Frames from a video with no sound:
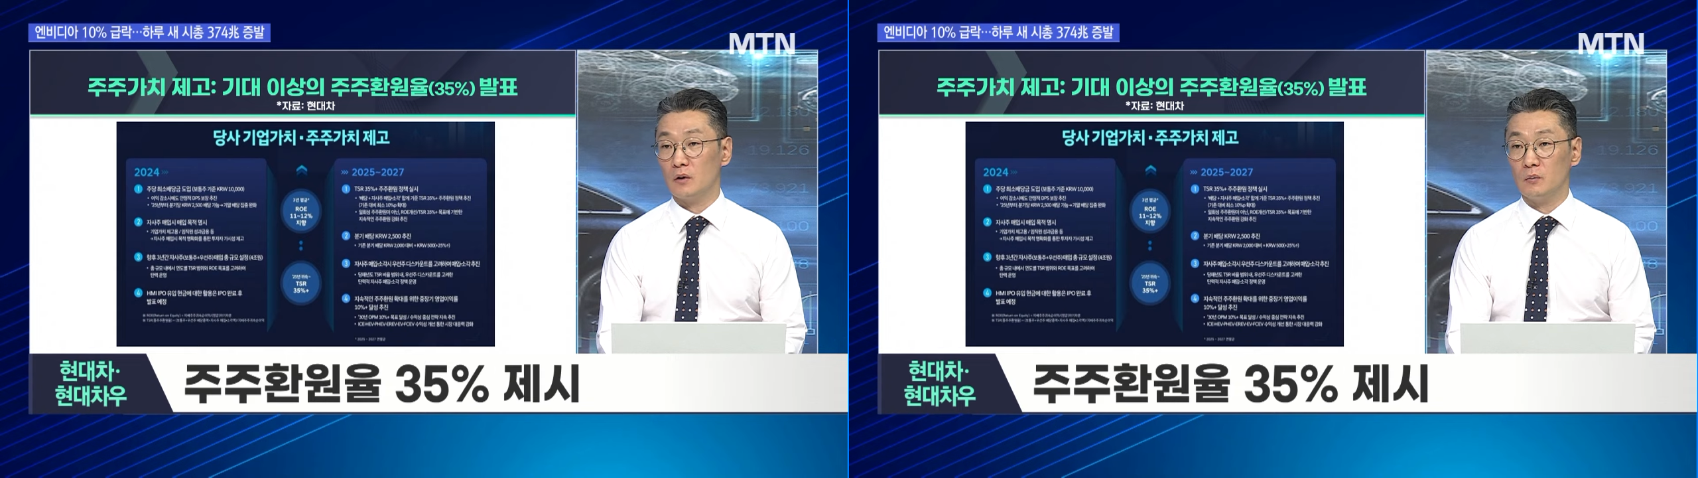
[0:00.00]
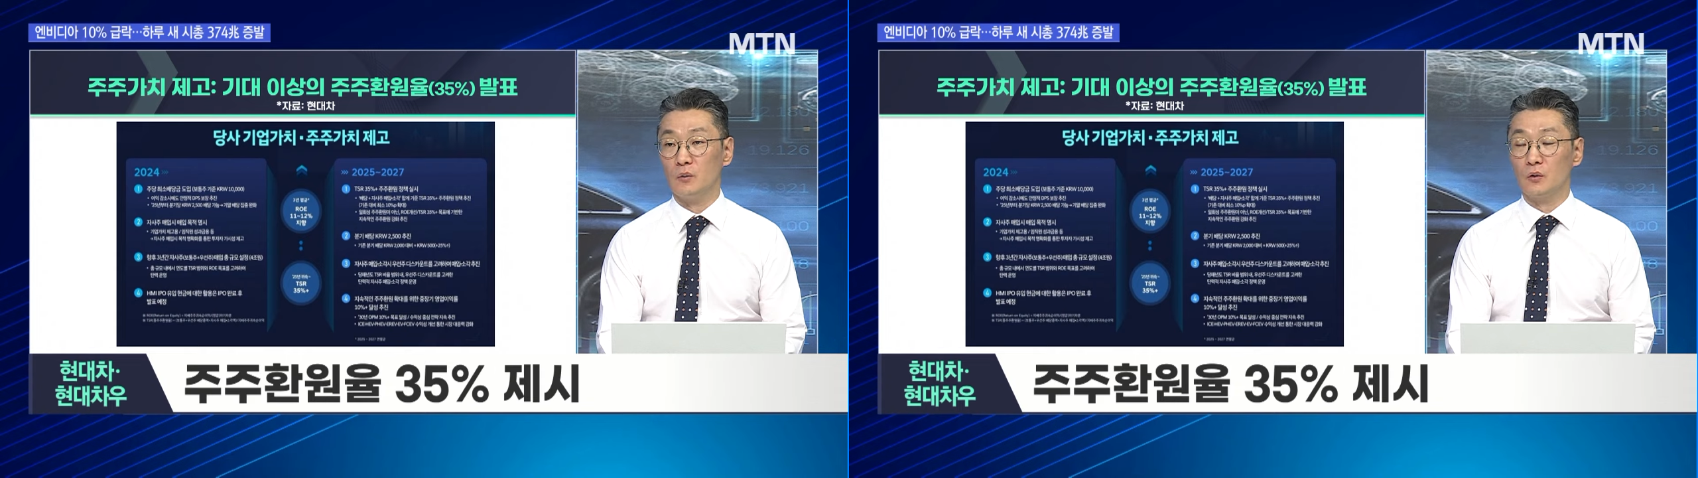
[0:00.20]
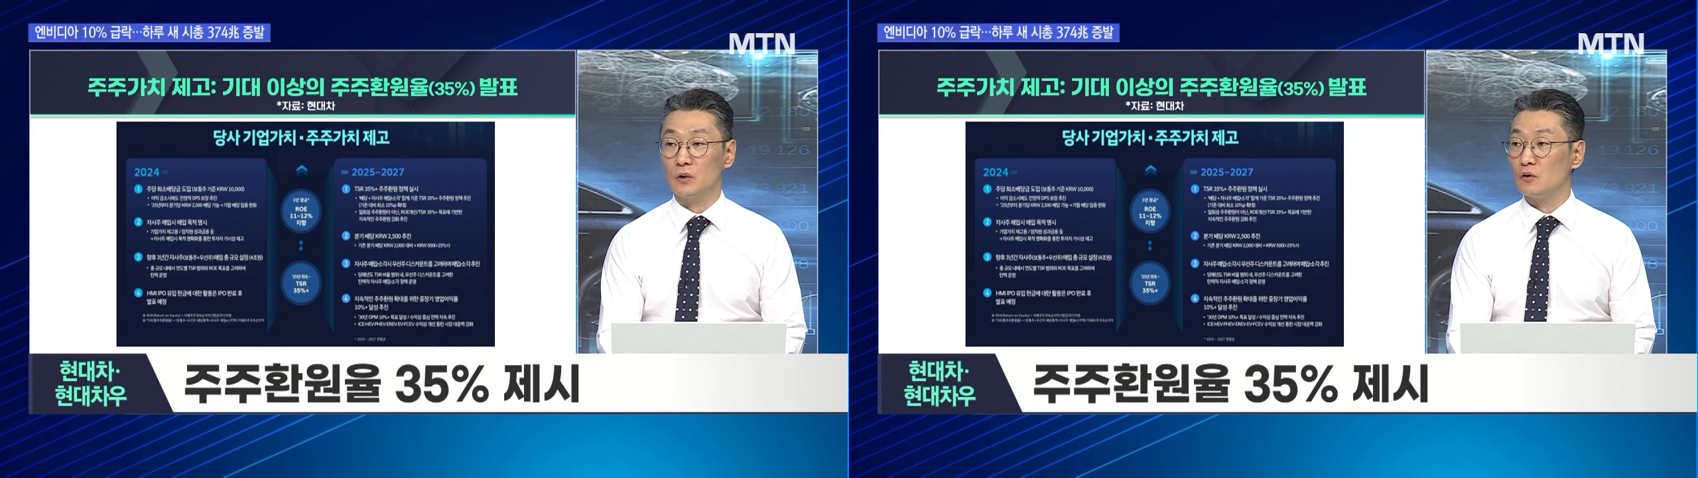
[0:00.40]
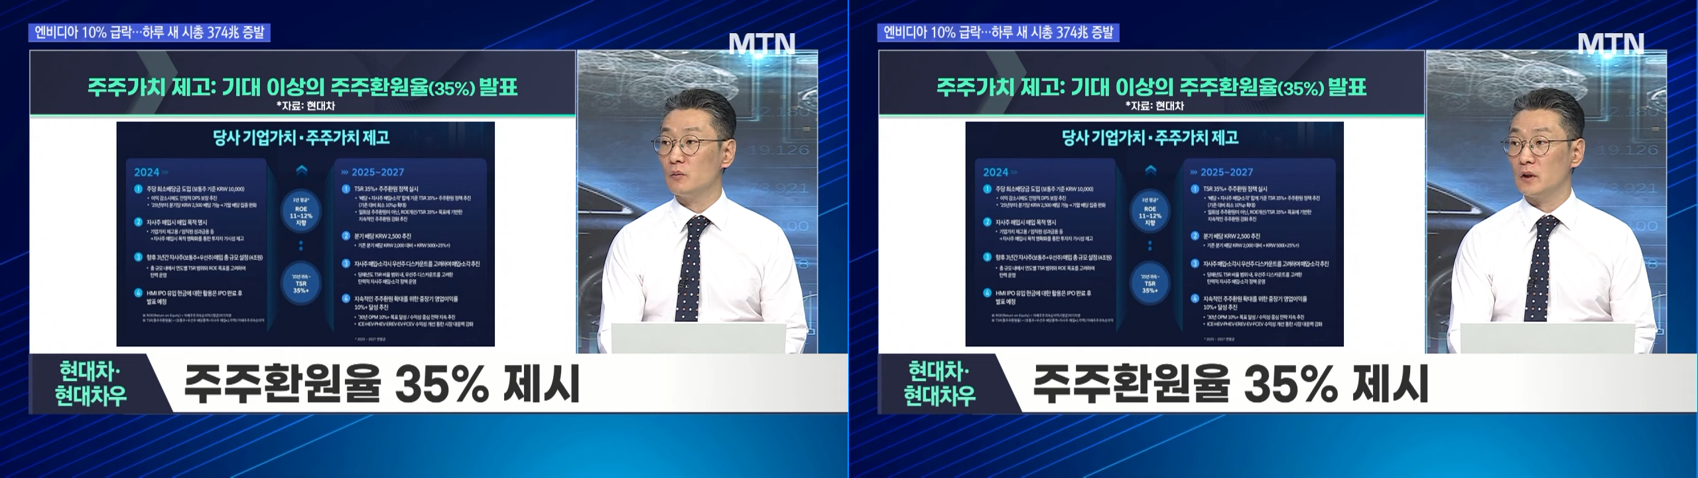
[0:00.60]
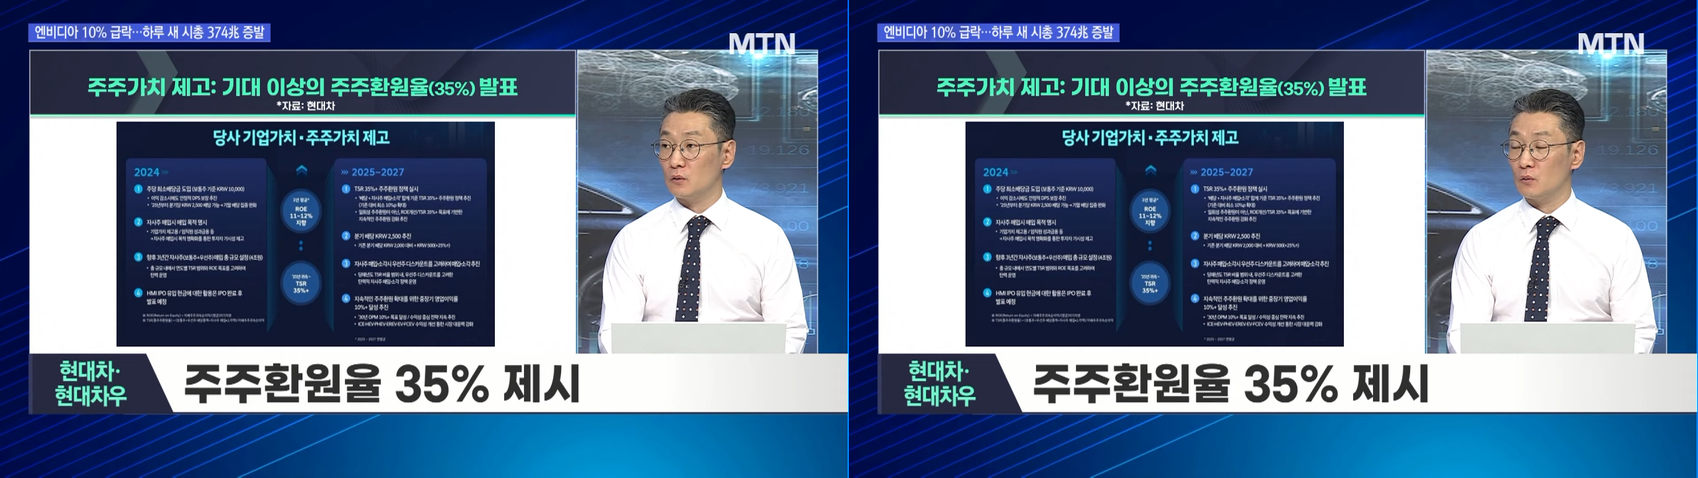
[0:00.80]
그러면 뭐
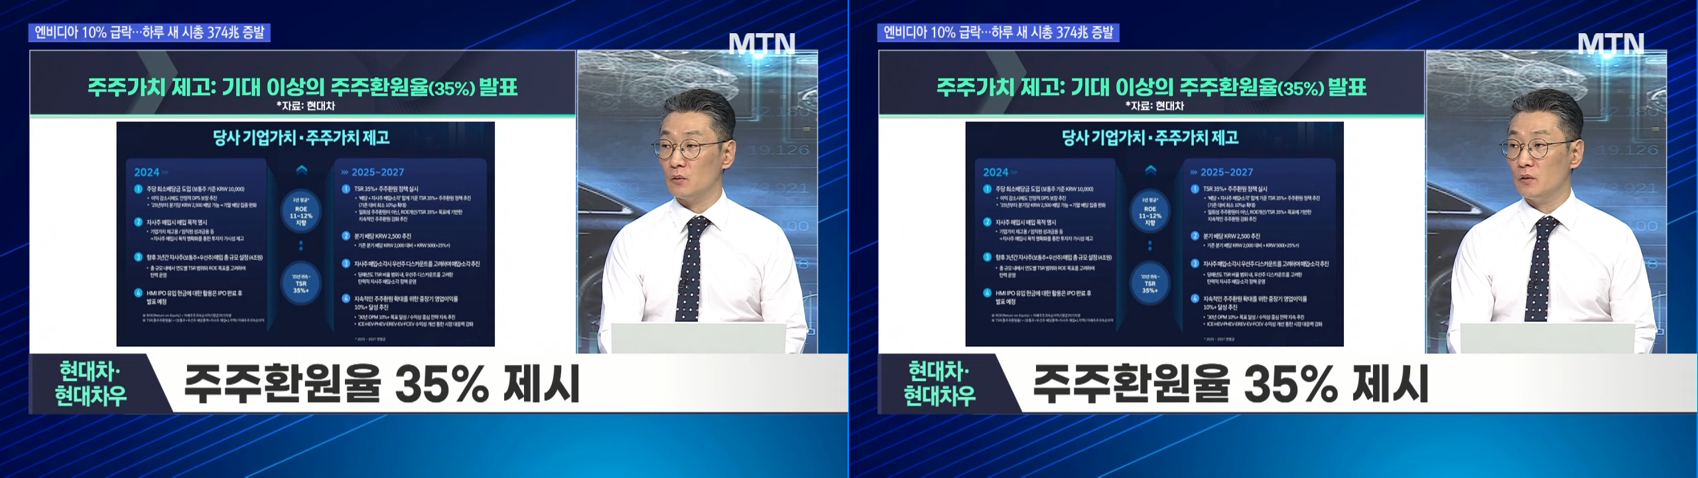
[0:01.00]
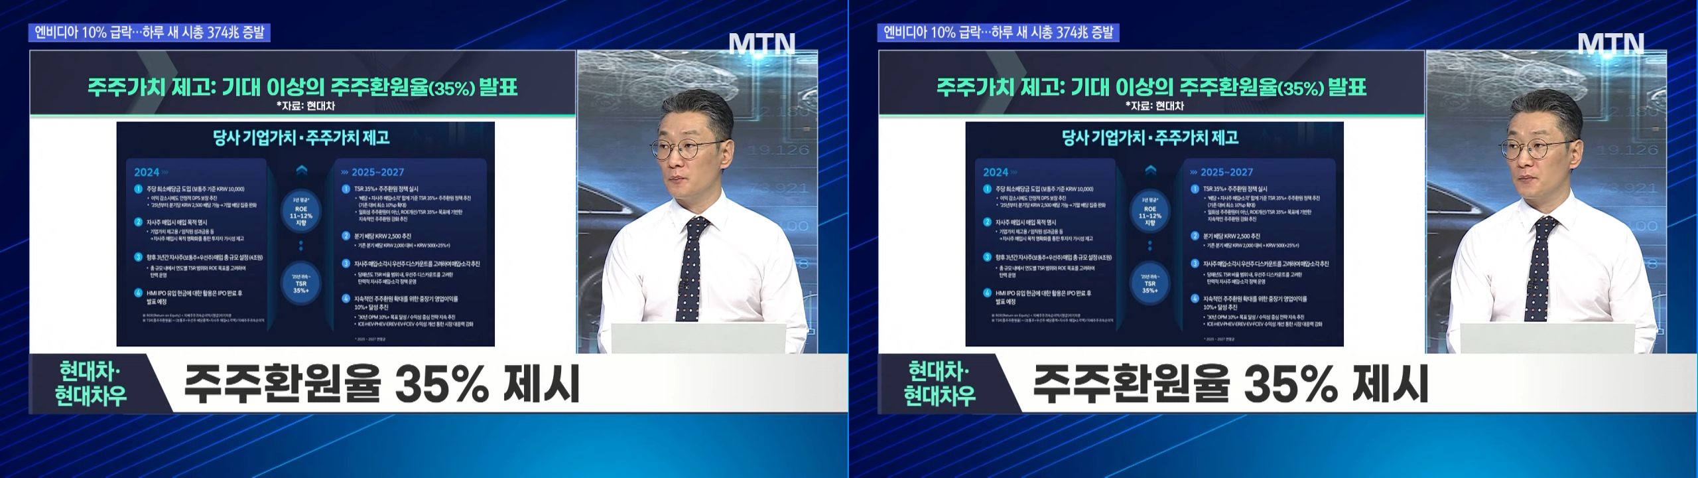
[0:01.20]
들고만 있어도